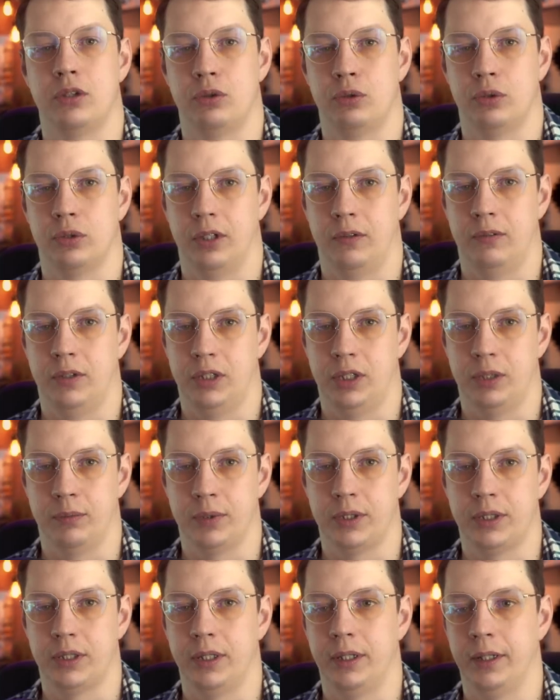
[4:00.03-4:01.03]

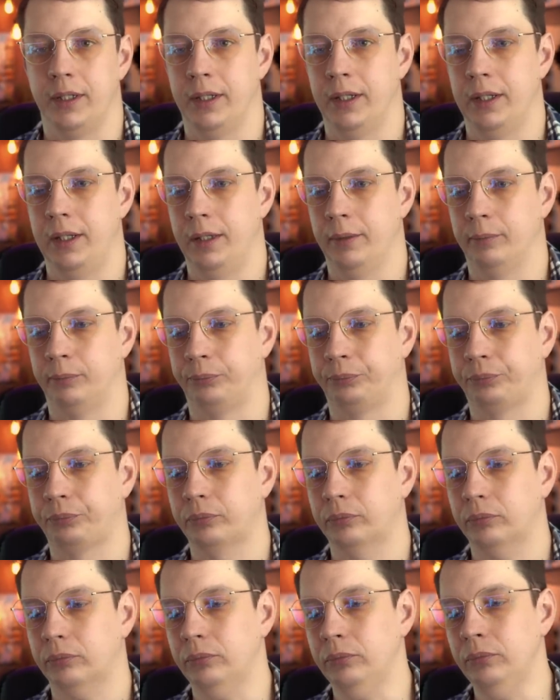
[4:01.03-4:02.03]
зависимости или
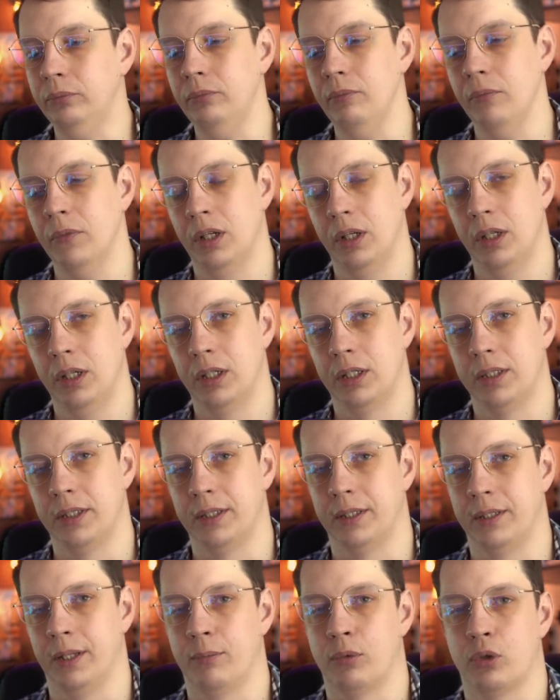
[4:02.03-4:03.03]
Э,
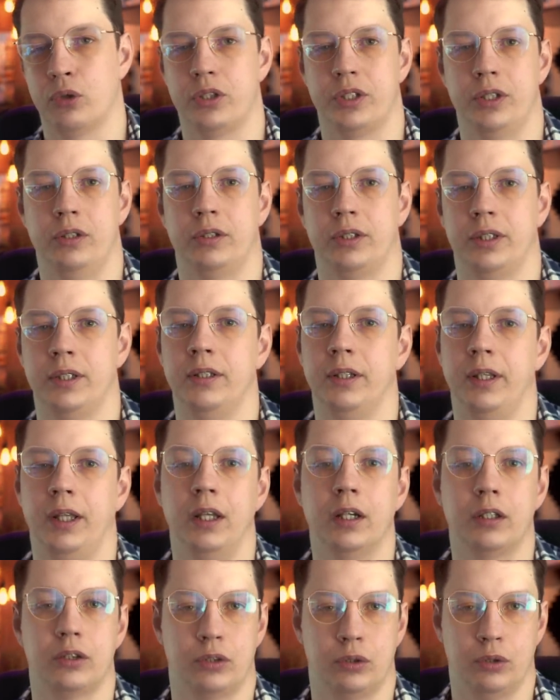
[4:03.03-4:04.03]
наоборот, сделать
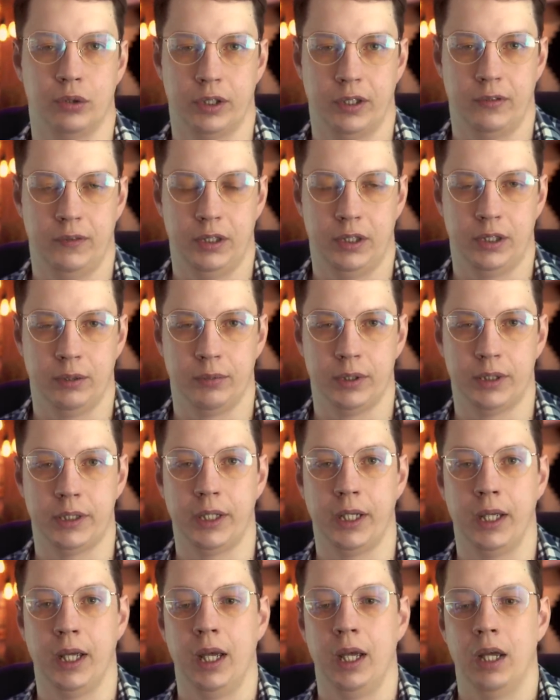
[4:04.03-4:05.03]
инъекцию
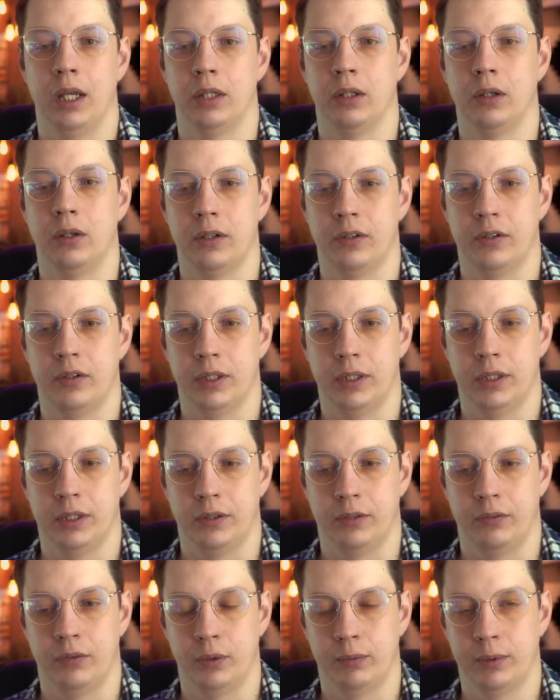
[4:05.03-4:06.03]
зависимостей, Но
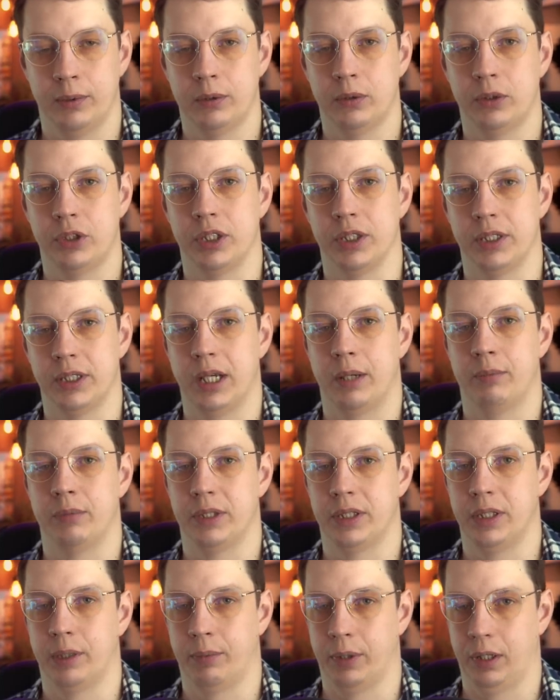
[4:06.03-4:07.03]
э, в любом случае сам
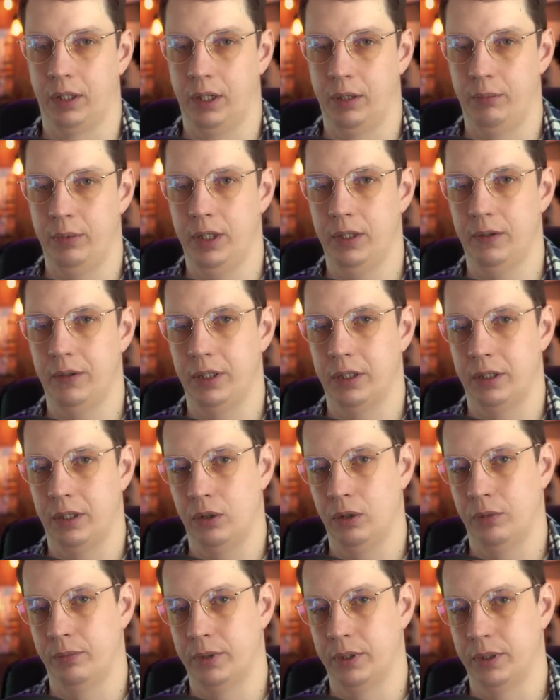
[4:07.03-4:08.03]
язык программирования
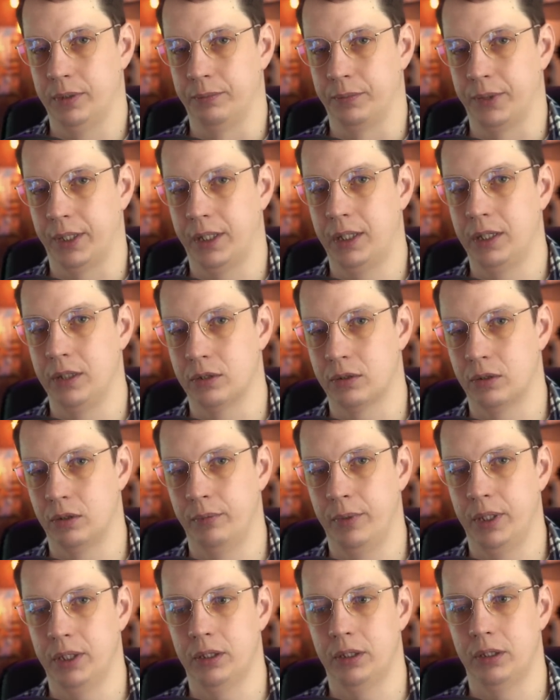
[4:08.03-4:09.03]
дает нам такие
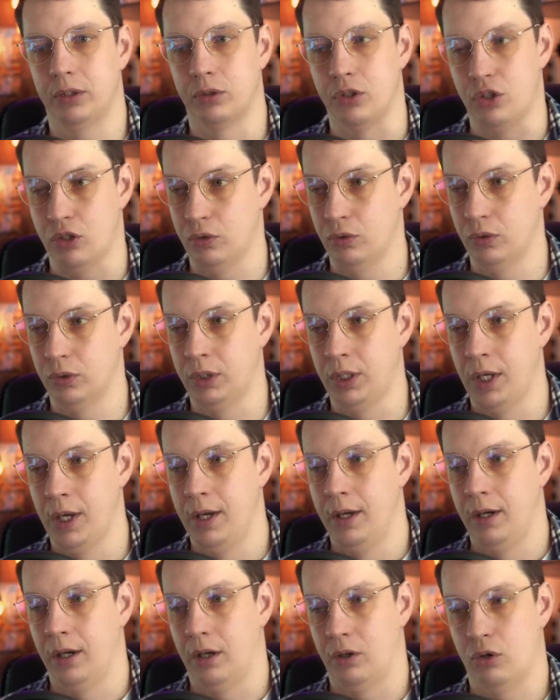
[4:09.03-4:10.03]
инструменты, и существуют
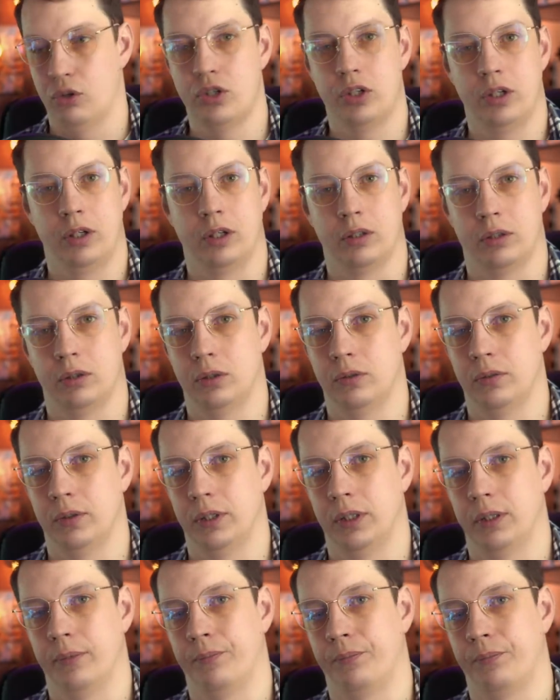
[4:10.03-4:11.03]
хорошие
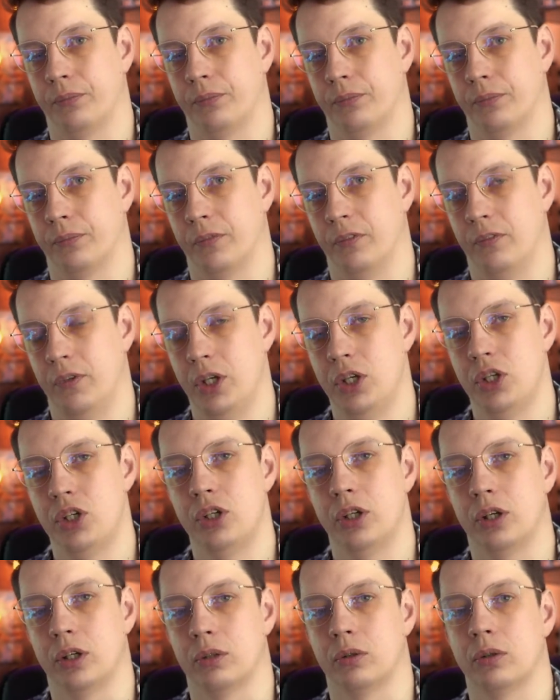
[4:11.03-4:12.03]
готовые вещи,
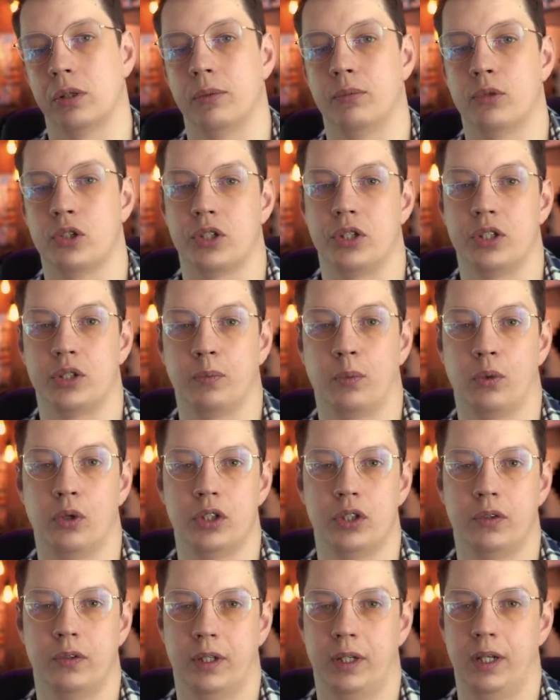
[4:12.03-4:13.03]
которые можно
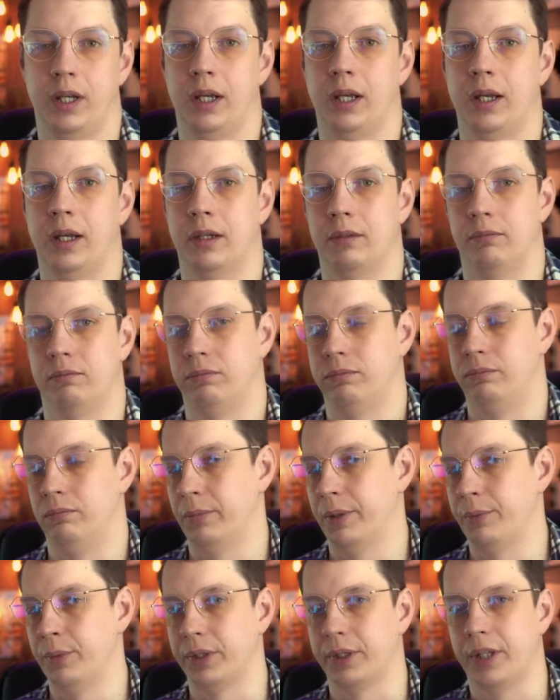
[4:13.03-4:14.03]
использовать для
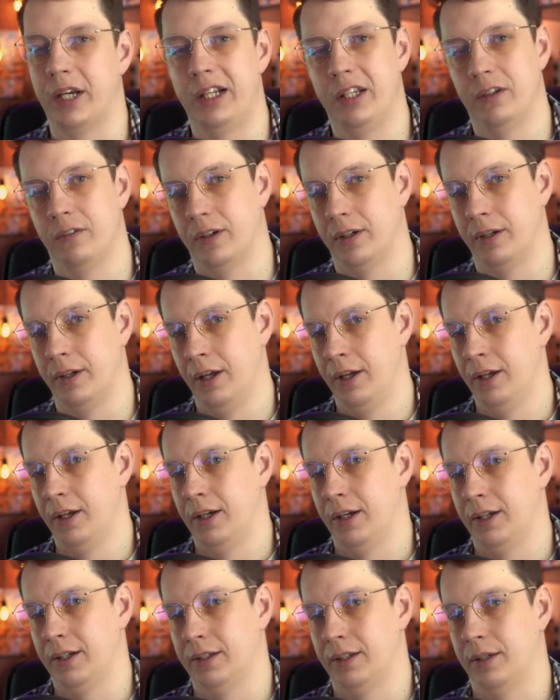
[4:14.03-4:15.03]
моментального
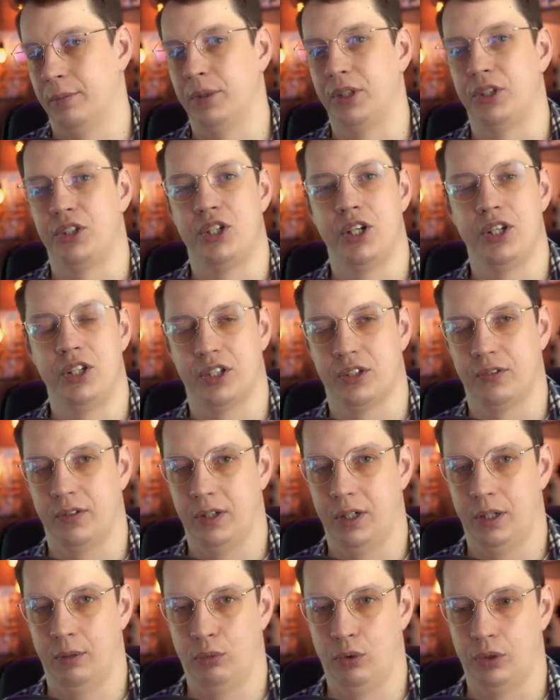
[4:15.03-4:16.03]
э, облегчения своей
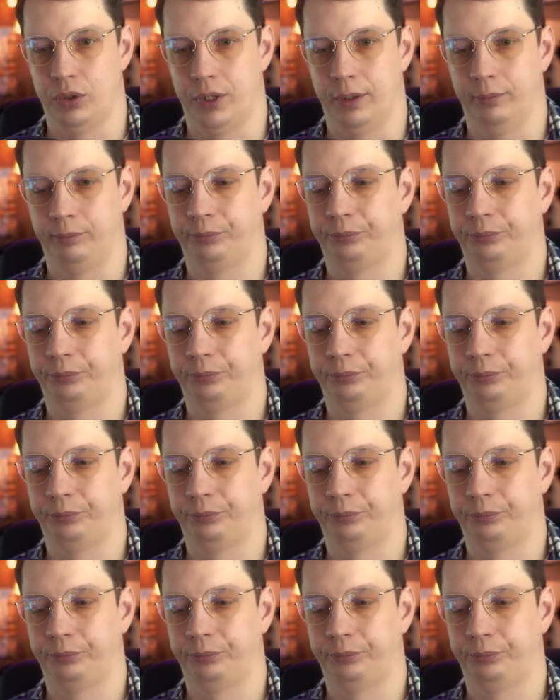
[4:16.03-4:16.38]
работы.